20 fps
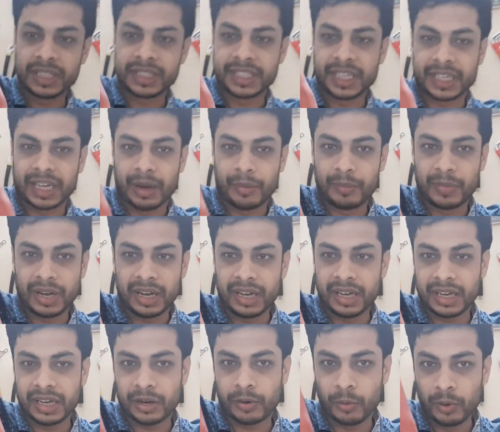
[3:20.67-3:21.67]
সেটা আমরা
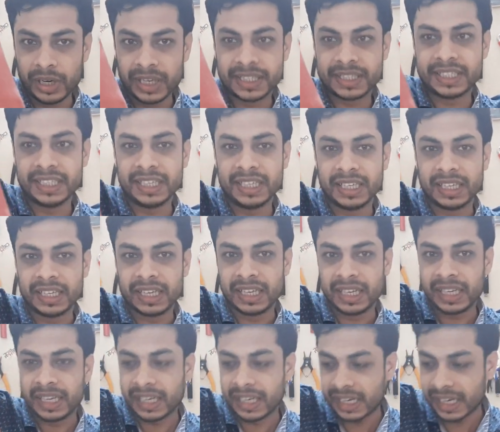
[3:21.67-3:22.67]
খুলেছি
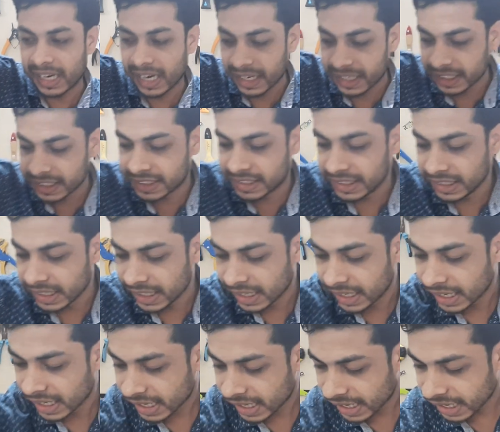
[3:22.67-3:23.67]
কেটেছি
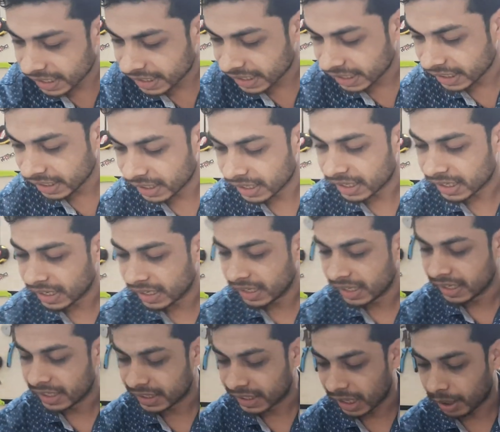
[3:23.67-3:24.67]
কেটে
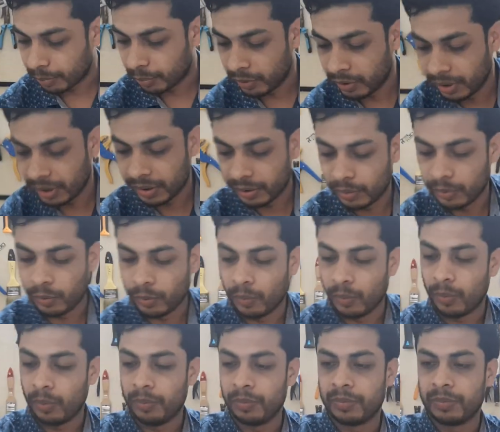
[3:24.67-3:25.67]
তারপর
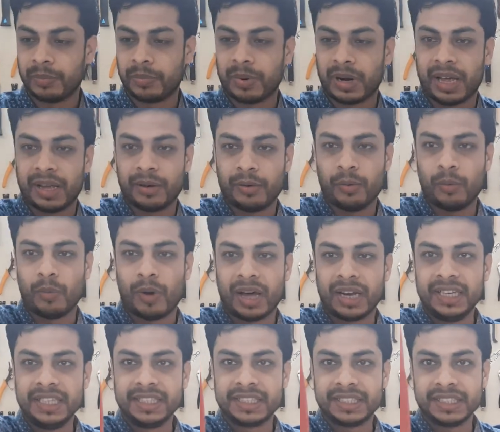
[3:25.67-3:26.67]
প্রায়
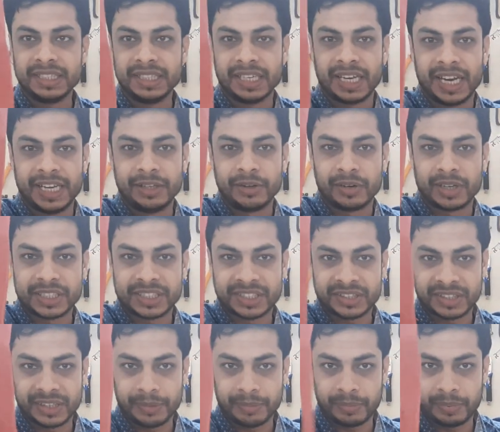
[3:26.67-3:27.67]
ওয়ান ইঞ্চি এই ধরনের
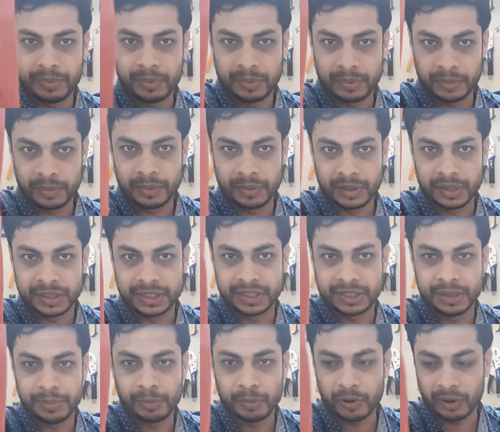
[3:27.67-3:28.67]
স্ট্রেপ
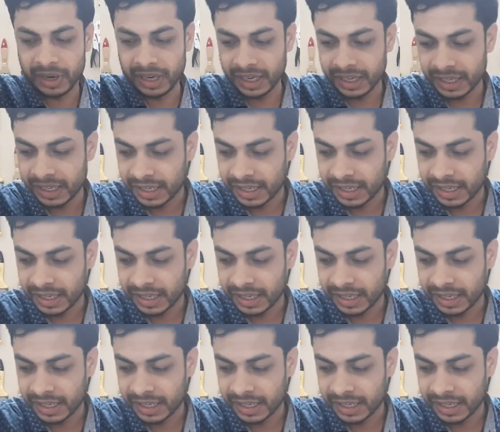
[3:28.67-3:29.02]
স্ট্রিপ করে